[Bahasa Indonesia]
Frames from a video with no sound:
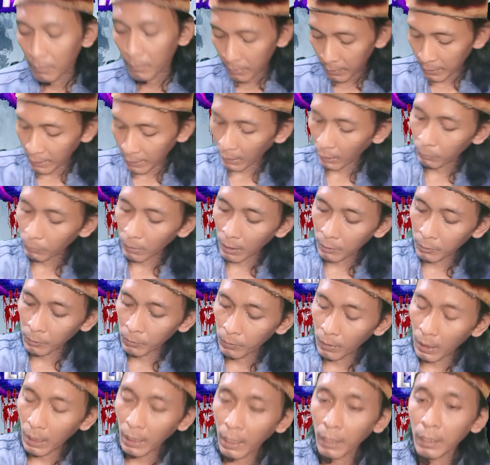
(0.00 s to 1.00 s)
singkat waktu
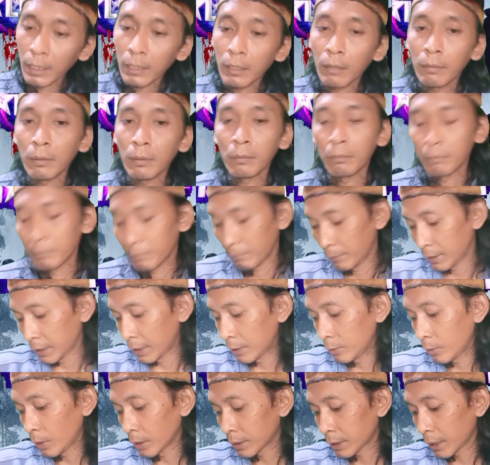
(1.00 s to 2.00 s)
juga karena di sini
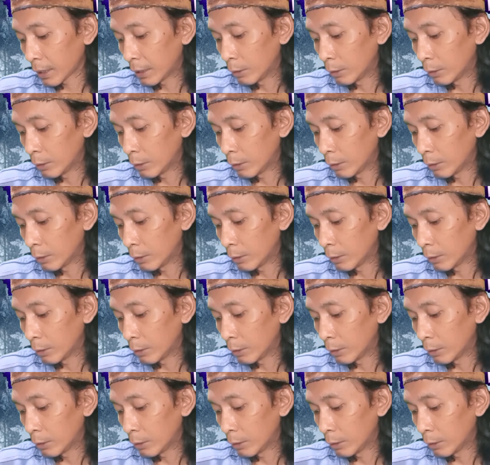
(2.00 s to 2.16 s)
juga saya